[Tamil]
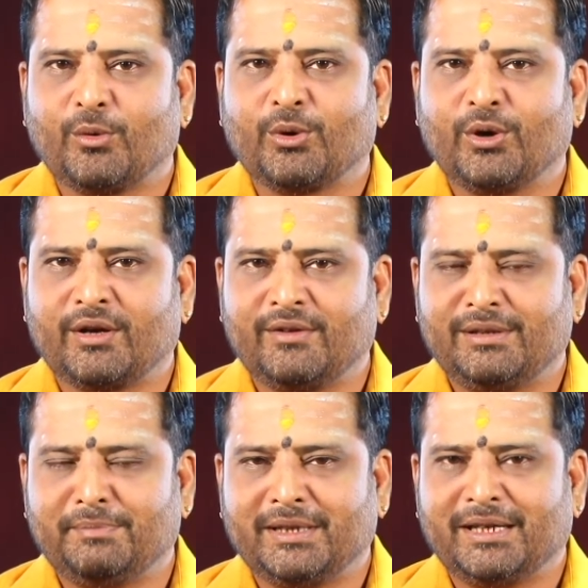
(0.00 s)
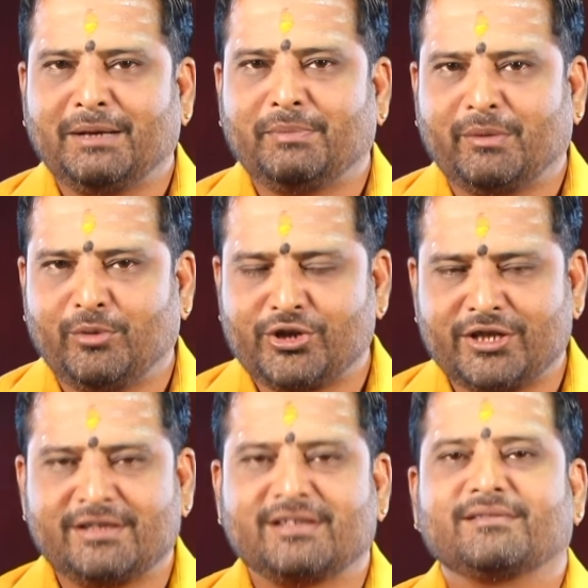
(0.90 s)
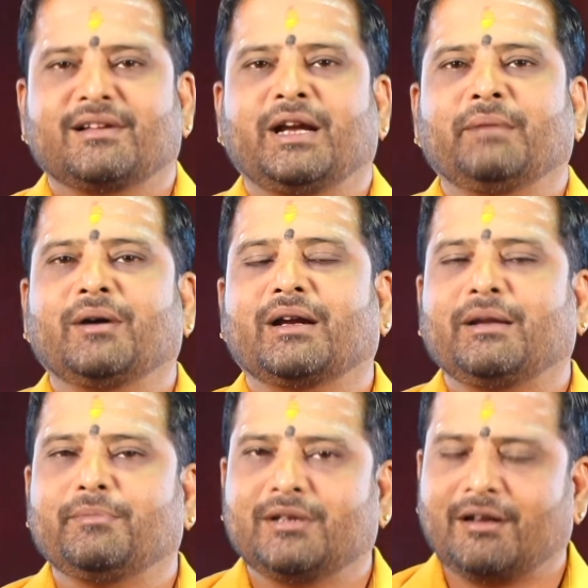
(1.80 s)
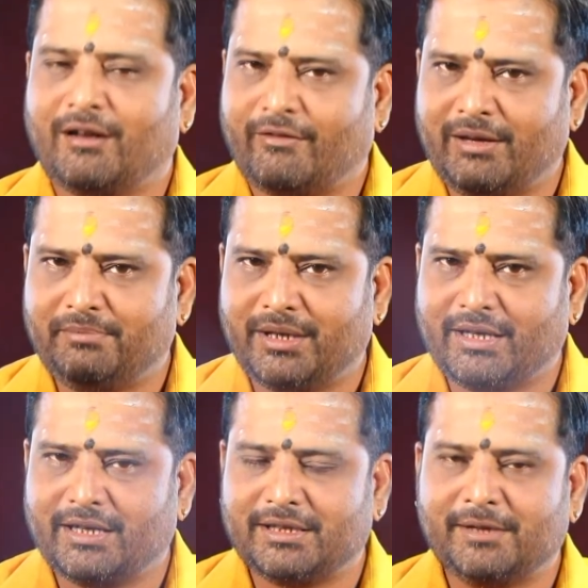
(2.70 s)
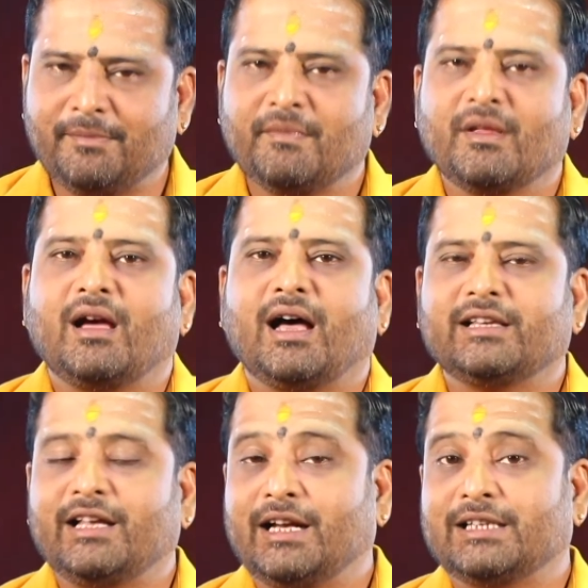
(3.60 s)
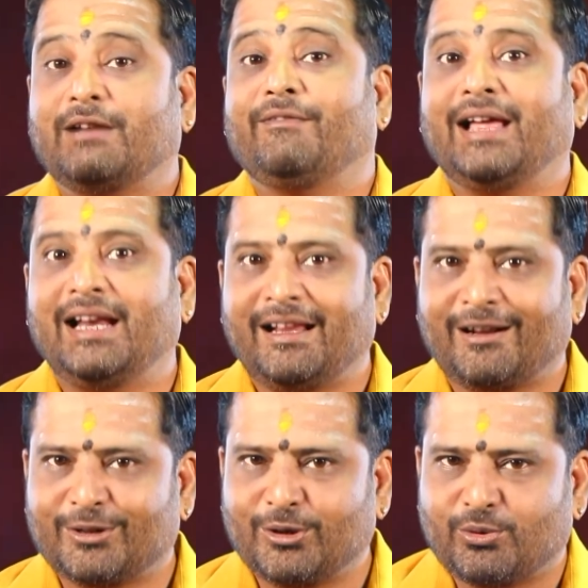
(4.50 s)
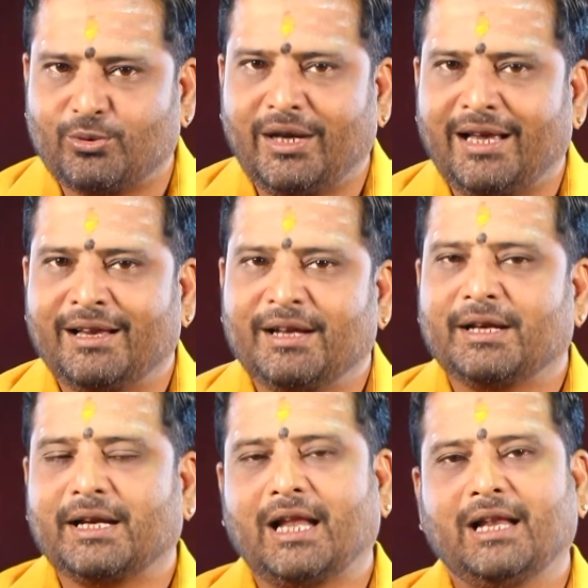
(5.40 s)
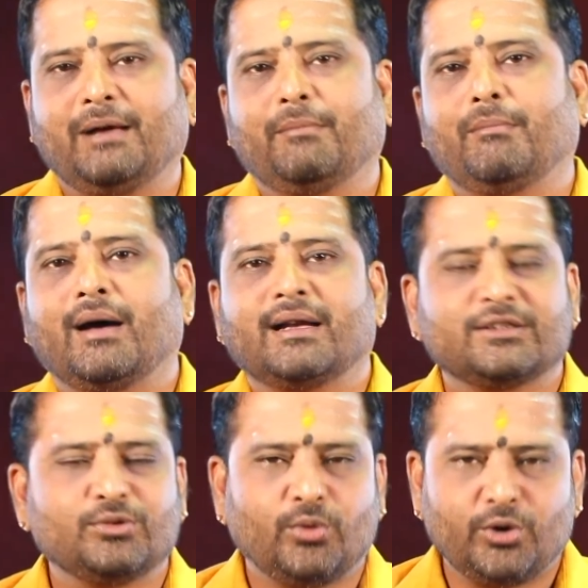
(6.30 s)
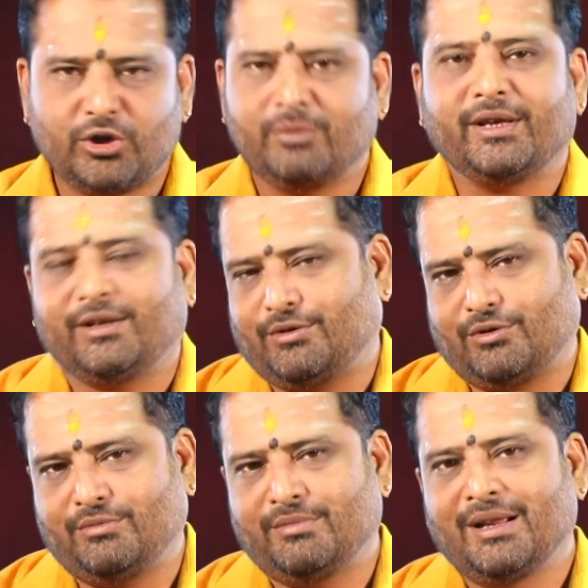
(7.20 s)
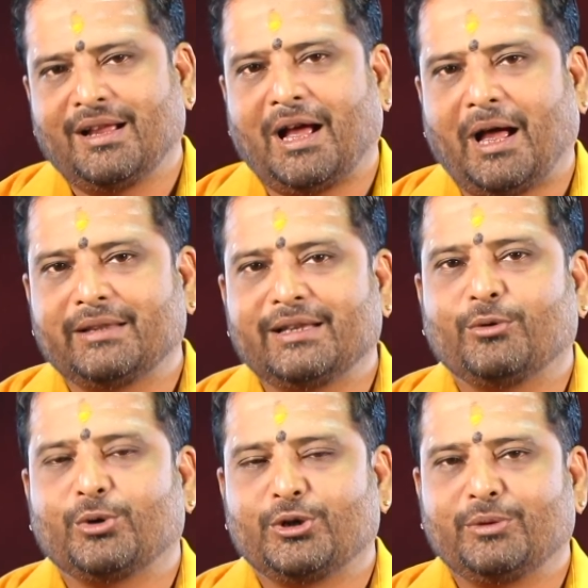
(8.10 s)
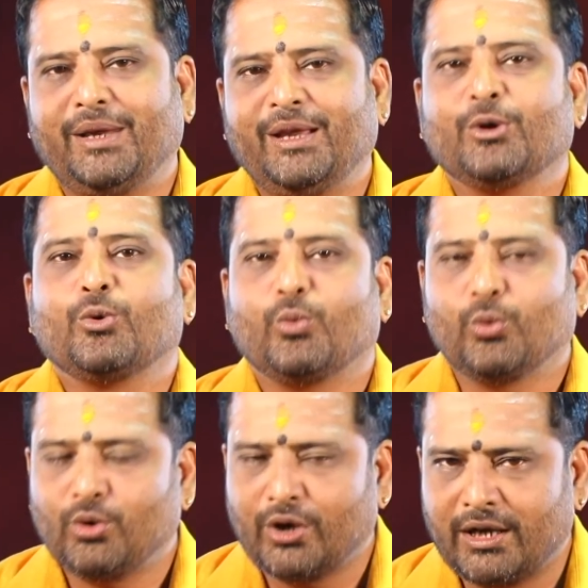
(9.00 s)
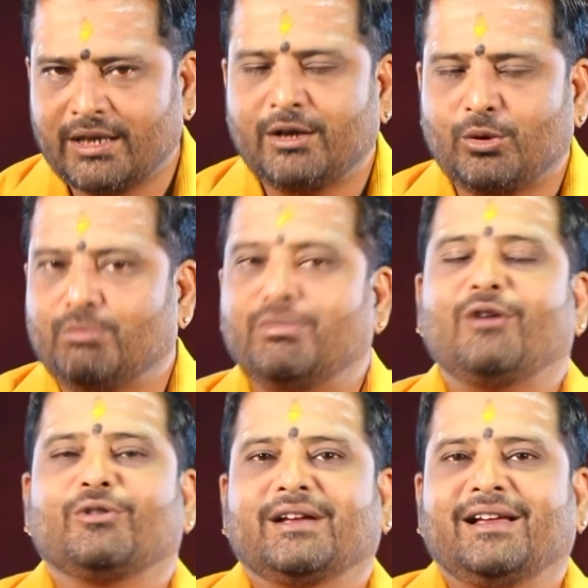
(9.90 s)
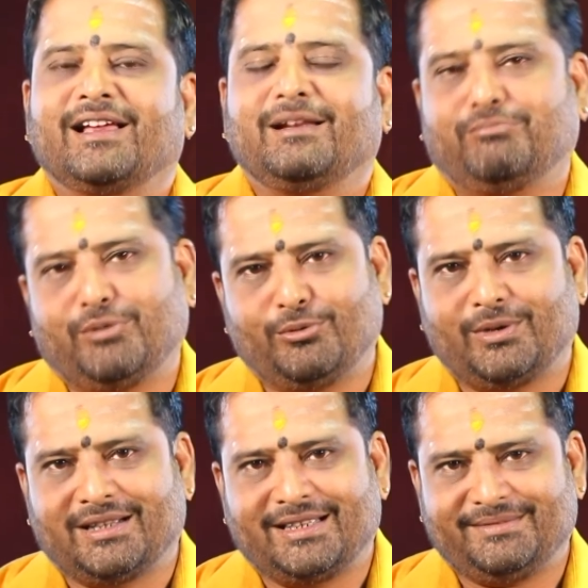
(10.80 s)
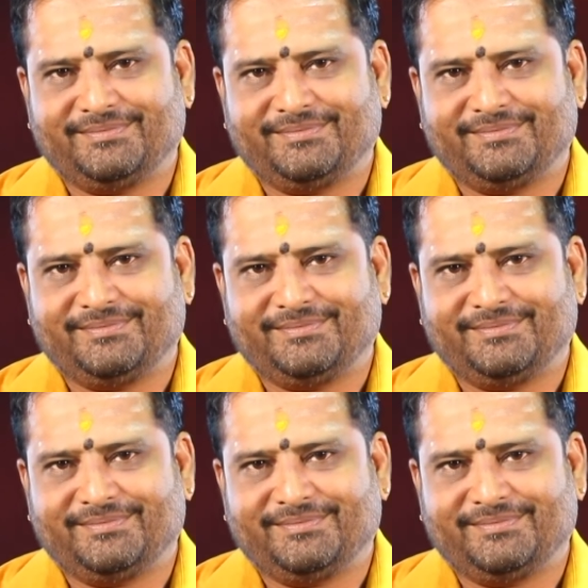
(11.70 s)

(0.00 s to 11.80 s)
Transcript: உங்களுக்கு வந்து பார்த்திங்கன்னா ப்ரமோஷன்ஸ் கண்டிப்பாக கிடைப்பதற்கான வாய்ப்பு இருக்கிறது அதே நேரத்தில் வேலை ஆட்களுக்குள்ளே நல்ல மனசு ஒற்றுமை இருக்கும் அந்த ஒற்றுமை உங்களுக்கு ரொம்ப அவங்க ஹெல்ப் பண்ணுவாங்க